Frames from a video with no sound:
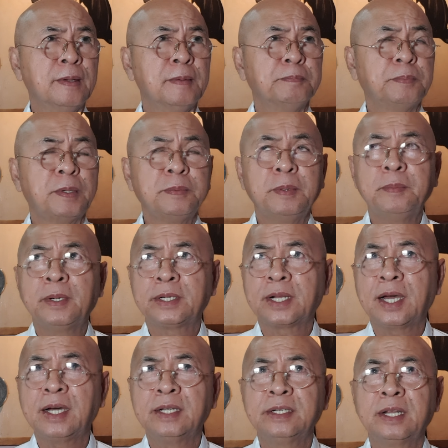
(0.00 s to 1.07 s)

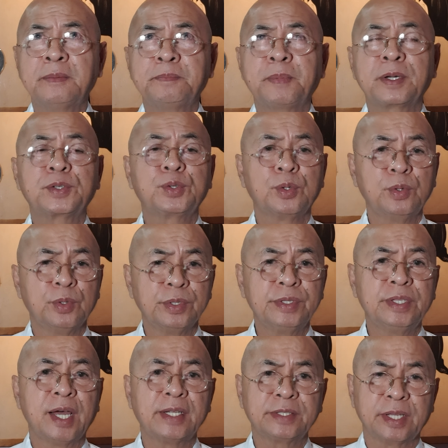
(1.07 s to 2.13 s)
pamamaraan ng pagsunod
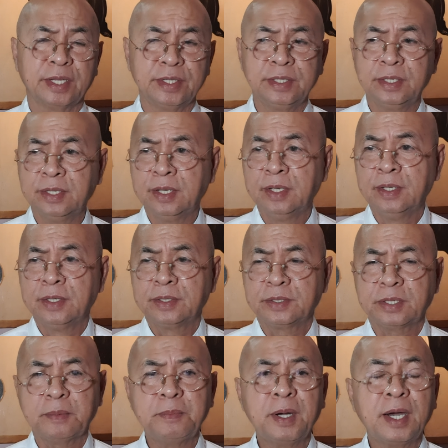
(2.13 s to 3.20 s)
natin
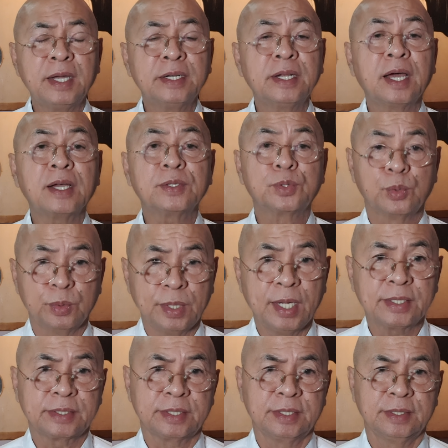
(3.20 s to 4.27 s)
sa mga nakasulat